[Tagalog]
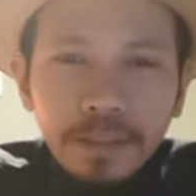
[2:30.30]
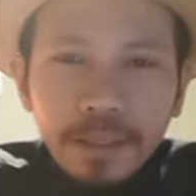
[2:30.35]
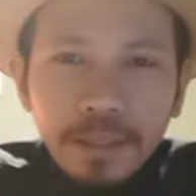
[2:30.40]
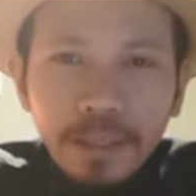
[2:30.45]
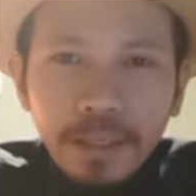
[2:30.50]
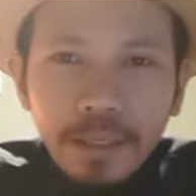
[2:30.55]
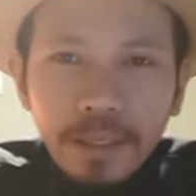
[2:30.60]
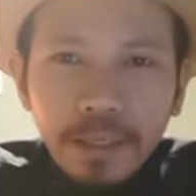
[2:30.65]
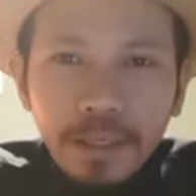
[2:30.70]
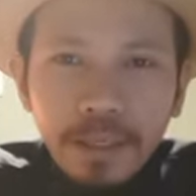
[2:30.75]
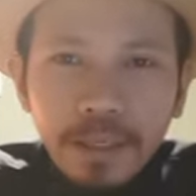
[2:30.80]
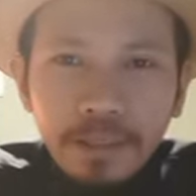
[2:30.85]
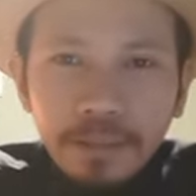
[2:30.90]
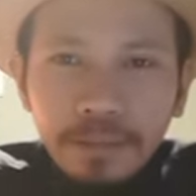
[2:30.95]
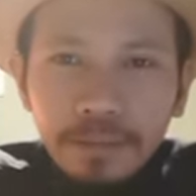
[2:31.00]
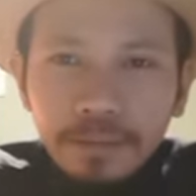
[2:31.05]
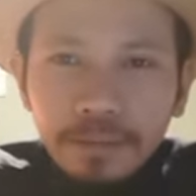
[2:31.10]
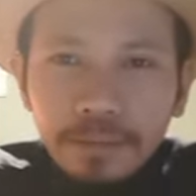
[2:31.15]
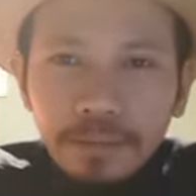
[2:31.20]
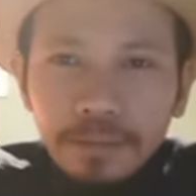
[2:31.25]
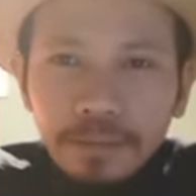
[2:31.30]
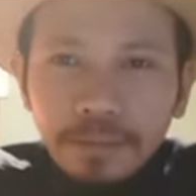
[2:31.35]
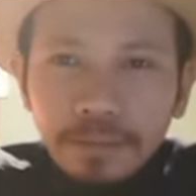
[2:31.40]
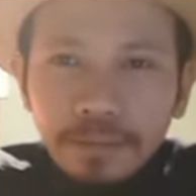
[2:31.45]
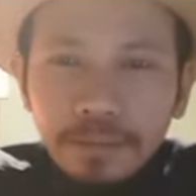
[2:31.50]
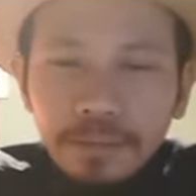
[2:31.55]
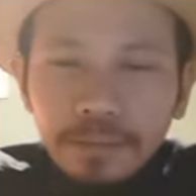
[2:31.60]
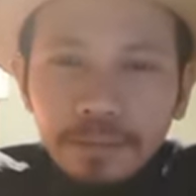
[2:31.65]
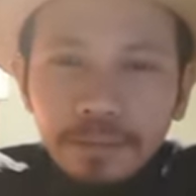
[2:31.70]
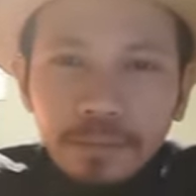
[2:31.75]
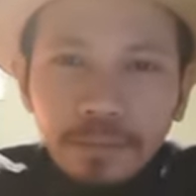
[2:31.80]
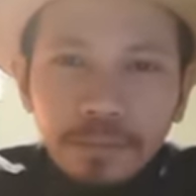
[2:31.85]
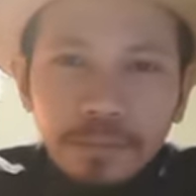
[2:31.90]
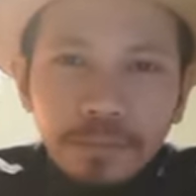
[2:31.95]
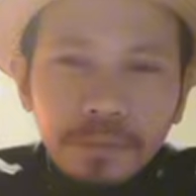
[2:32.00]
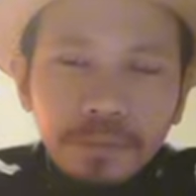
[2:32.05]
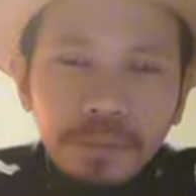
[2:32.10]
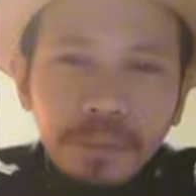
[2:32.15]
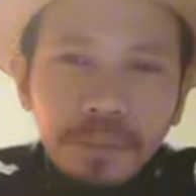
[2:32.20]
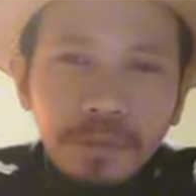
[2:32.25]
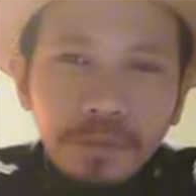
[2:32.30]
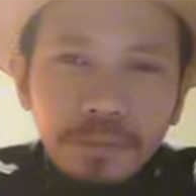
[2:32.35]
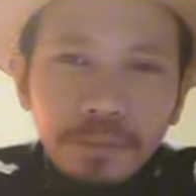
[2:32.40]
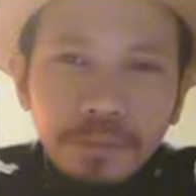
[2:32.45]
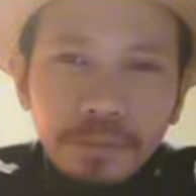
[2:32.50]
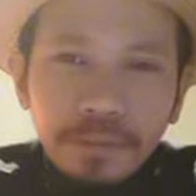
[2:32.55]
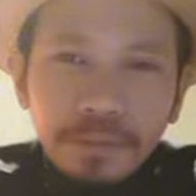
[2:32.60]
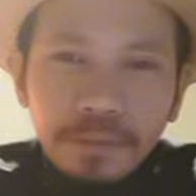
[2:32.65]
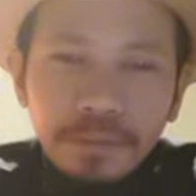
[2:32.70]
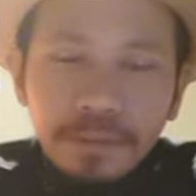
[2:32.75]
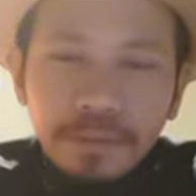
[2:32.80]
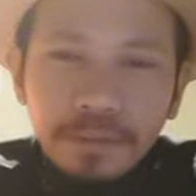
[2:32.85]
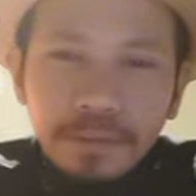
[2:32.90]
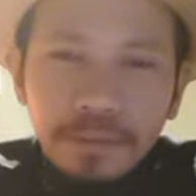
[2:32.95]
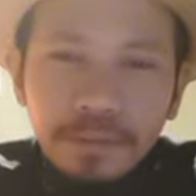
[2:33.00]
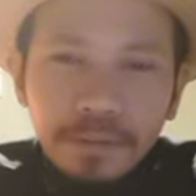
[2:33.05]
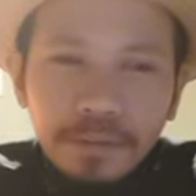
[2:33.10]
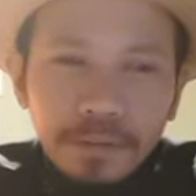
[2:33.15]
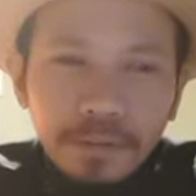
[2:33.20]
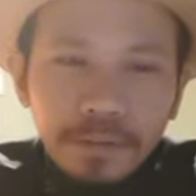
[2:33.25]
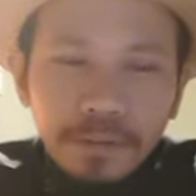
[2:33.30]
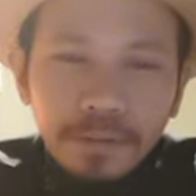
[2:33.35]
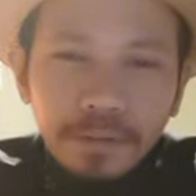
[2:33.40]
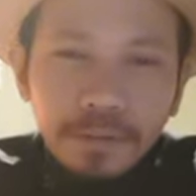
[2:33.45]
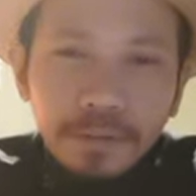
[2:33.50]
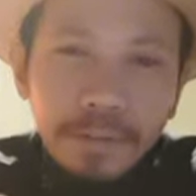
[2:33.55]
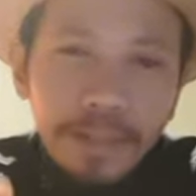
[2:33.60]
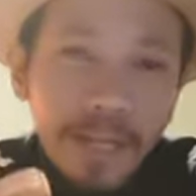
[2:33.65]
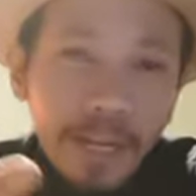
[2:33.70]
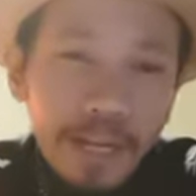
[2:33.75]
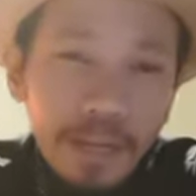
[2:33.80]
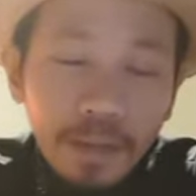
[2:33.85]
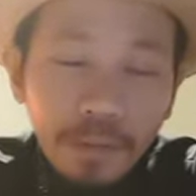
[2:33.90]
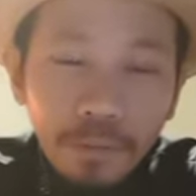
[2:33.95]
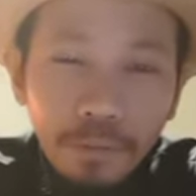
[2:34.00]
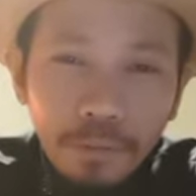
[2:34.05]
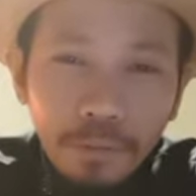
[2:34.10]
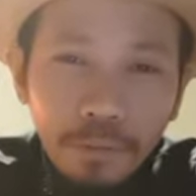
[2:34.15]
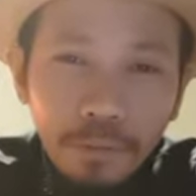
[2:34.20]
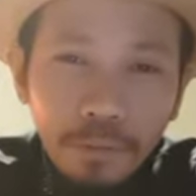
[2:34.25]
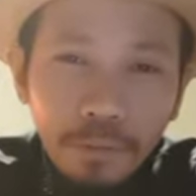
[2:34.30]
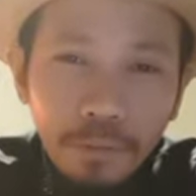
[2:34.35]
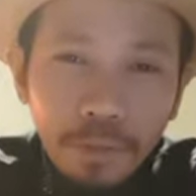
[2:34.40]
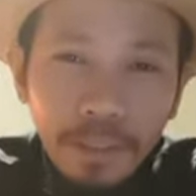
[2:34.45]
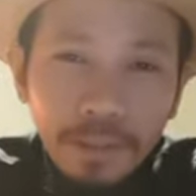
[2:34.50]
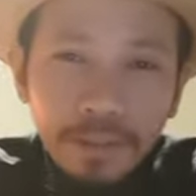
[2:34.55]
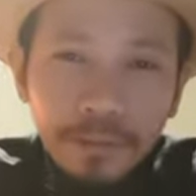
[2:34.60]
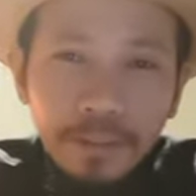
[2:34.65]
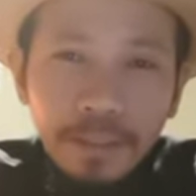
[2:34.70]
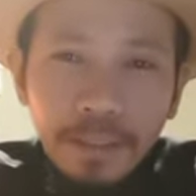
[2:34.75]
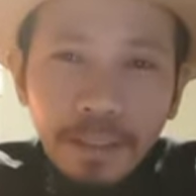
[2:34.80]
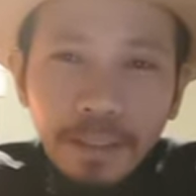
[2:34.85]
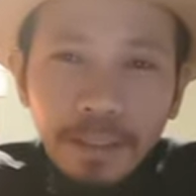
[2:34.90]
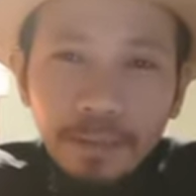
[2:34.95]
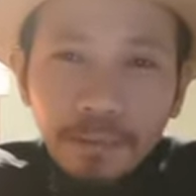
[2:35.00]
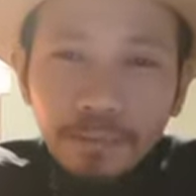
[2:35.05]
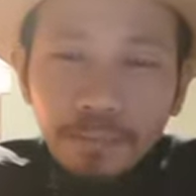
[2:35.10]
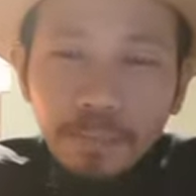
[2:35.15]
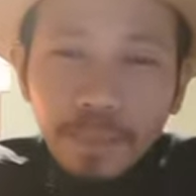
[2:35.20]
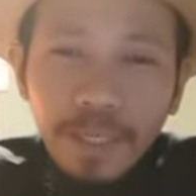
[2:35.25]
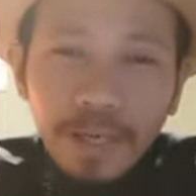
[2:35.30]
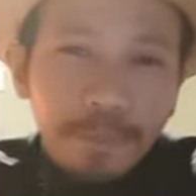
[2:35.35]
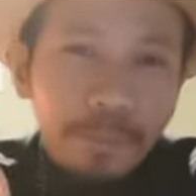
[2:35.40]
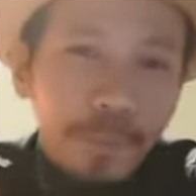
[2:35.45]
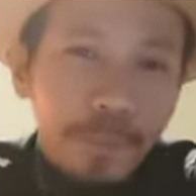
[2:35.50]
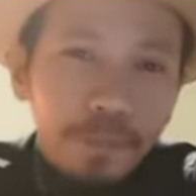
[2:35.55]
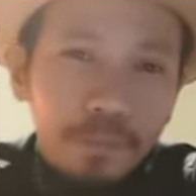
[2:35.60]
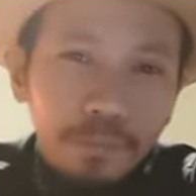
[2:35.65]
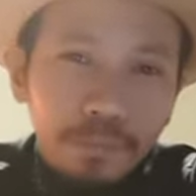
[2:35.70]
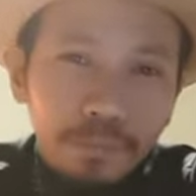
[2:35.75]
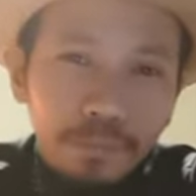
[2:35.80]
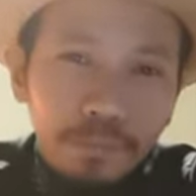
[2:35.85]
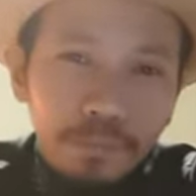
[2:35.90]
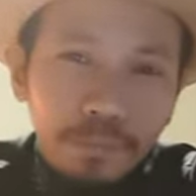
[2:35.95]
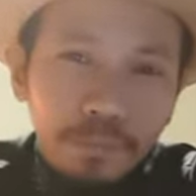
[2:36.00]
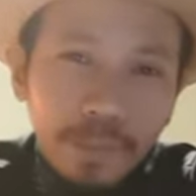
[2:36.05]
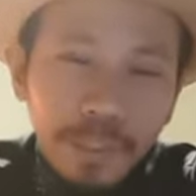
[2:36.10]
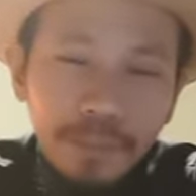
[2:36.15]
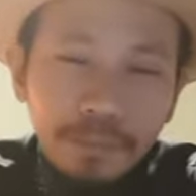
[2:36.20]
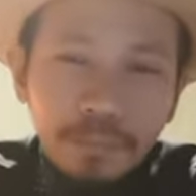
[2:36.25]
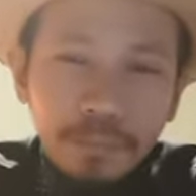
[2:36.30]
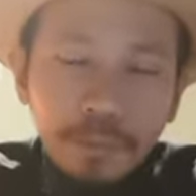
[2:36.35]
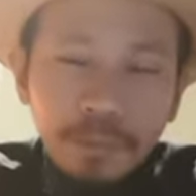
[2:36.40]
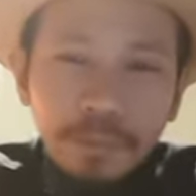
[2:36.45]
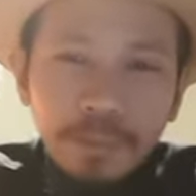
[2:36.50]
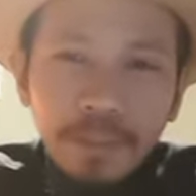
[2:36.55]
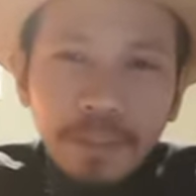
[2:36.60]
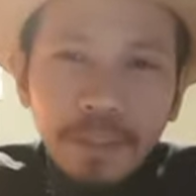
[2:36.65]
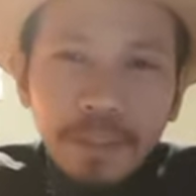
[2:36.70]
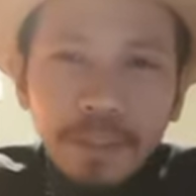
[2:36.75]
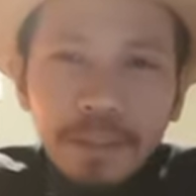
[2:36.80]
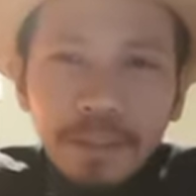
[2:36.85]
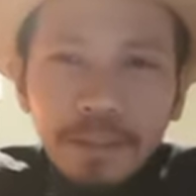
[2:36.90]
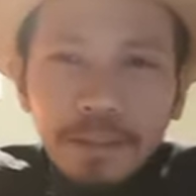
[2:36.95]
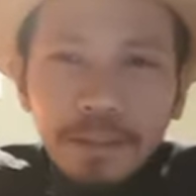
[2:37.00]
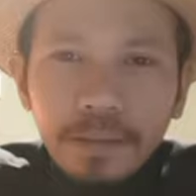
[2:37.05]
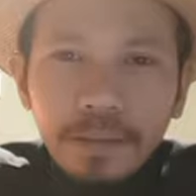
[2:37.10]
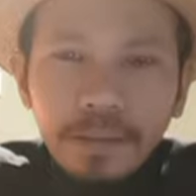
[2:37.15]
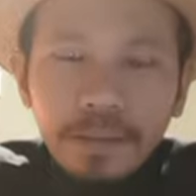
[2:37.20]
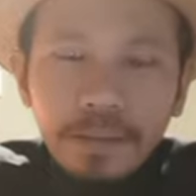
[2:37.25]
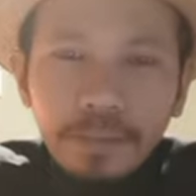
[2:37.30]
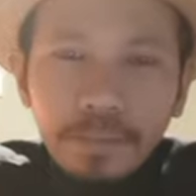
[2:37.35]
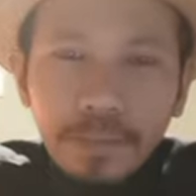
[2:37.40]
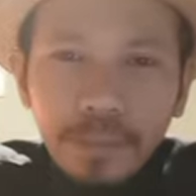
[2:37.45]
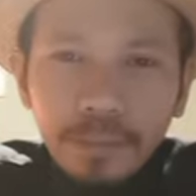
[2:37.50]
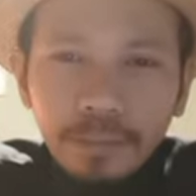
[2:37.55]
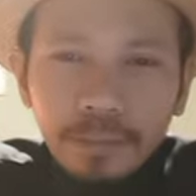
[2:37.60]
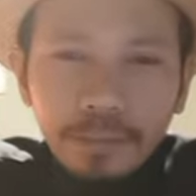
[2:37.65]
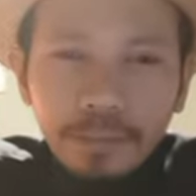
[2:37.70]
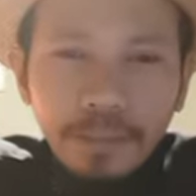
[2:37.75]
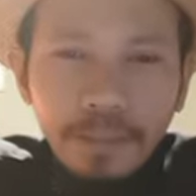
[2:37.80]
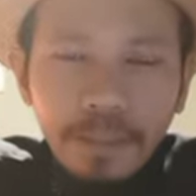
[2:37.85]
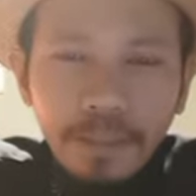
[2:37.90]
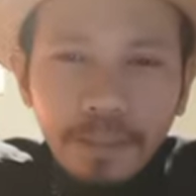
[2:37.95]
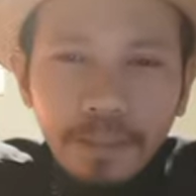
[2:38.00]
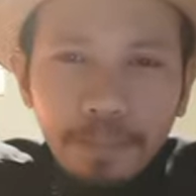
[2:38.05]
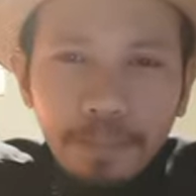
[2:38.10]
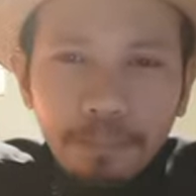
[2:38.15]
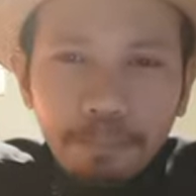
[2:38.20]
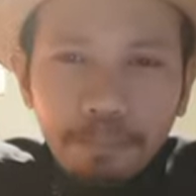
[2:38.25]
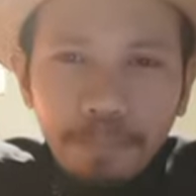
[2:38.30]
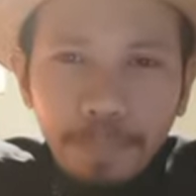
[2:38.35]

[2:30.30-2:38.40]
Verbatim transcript: na ano nilalaro ko at saka yung pinapanood kong platform about sa